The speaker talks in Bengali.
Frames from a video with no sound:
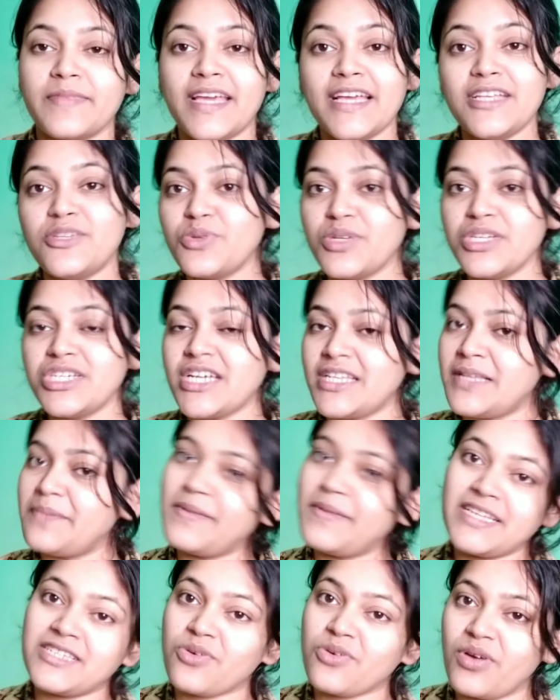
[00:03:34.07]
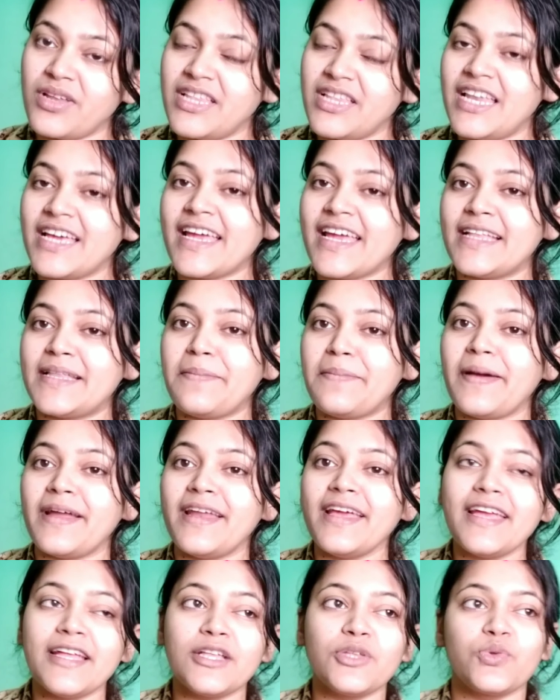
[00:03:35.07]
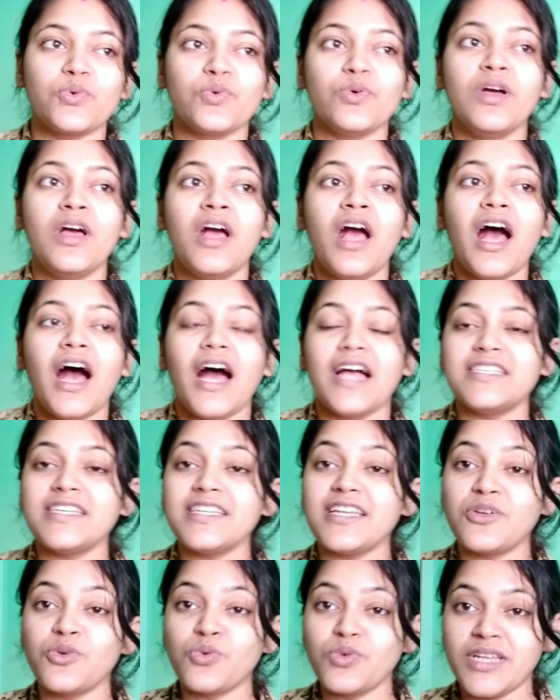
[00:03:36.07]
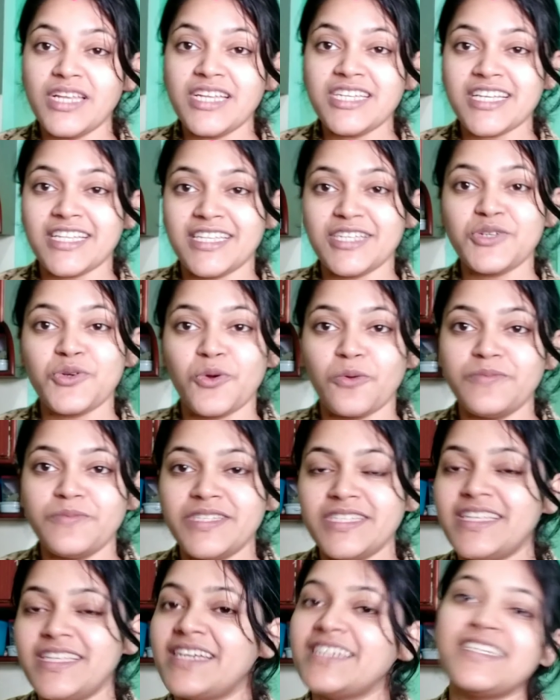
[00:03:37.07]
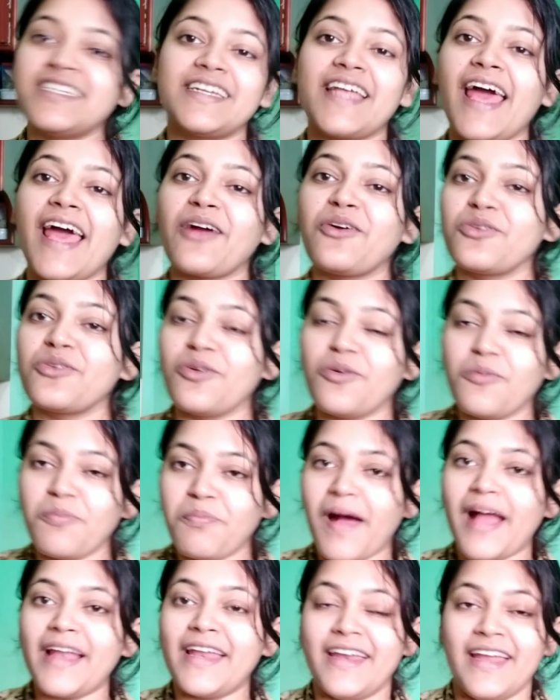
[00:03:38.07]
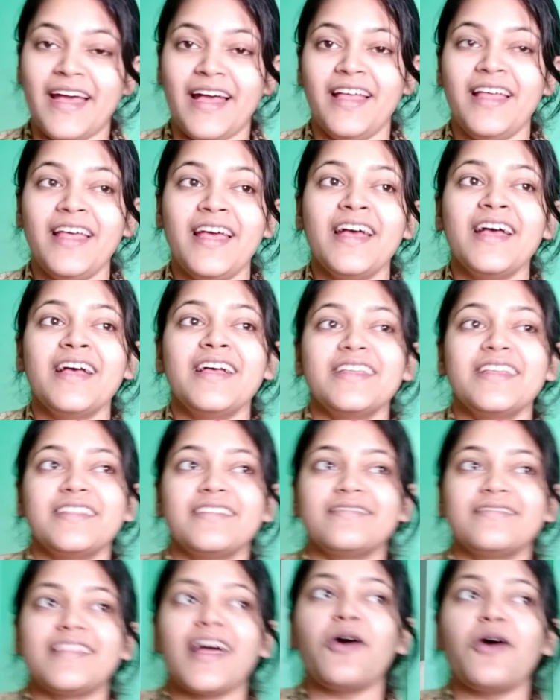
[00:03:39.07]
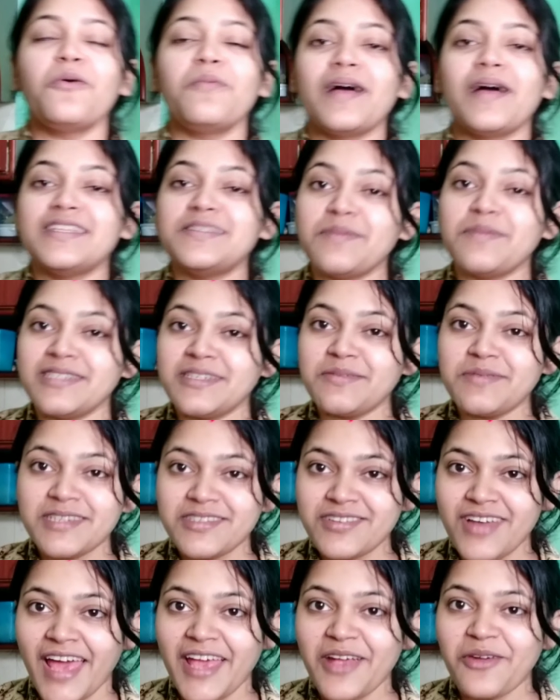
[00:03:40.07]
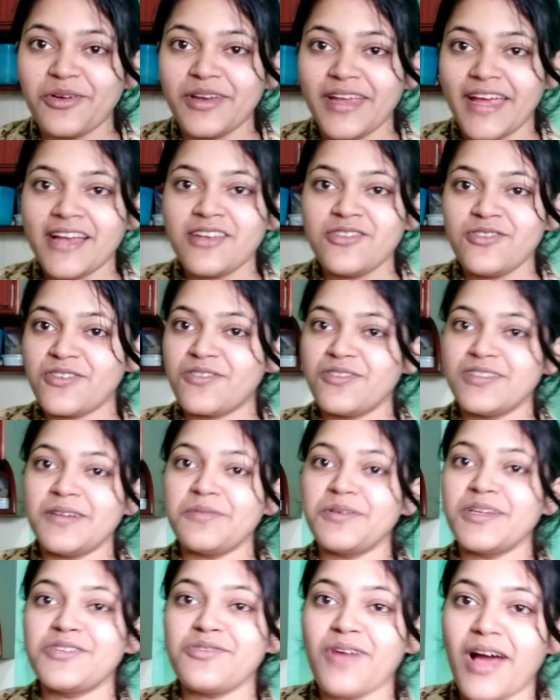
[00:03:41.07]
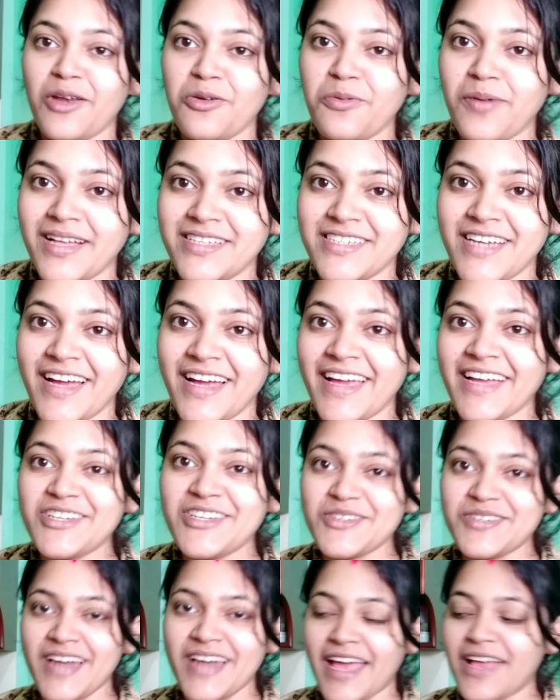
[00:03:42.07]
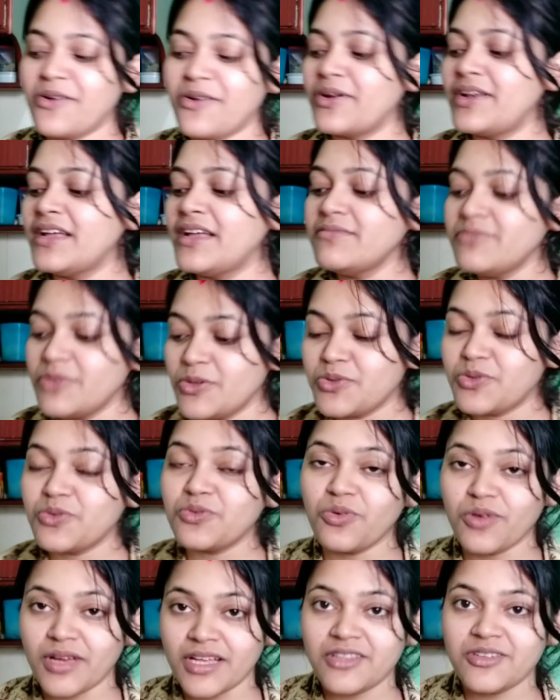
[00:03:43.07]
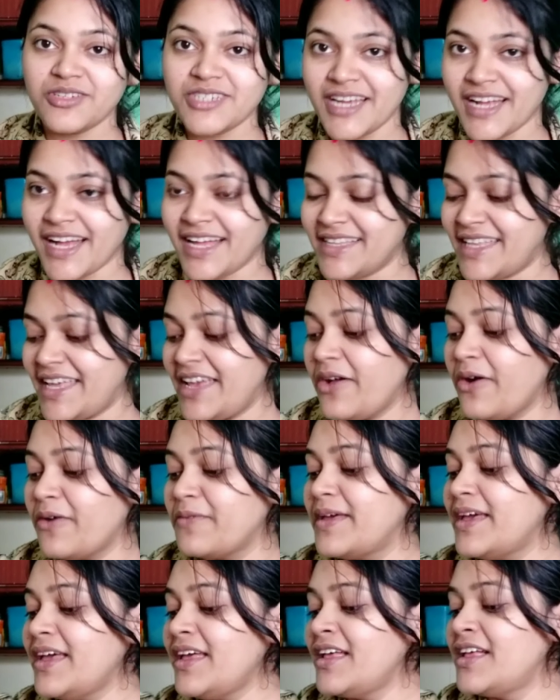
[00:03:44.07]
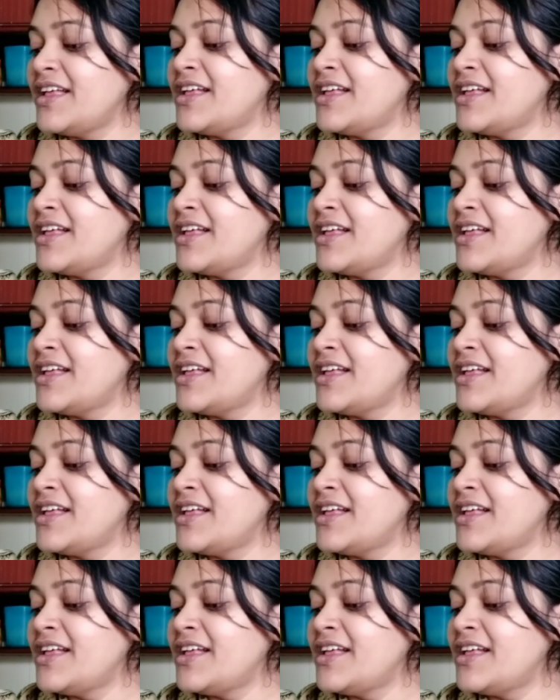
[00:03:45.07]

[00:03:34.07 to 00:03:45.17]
খিচুড়ির সাথে মিক্স করে দিলে খেতে পারে কিন্তু আচ্ছা না রুটির সাথে সবজি দিয়ে সেটা এখনো পারে না তাও মাঝে মাঝে আমি ট্রাই করি একটু একটু যেমন একটু আলু ভাজা একটু ট্রাই করলাম নতুন ওকে তো শেখাতেই হবে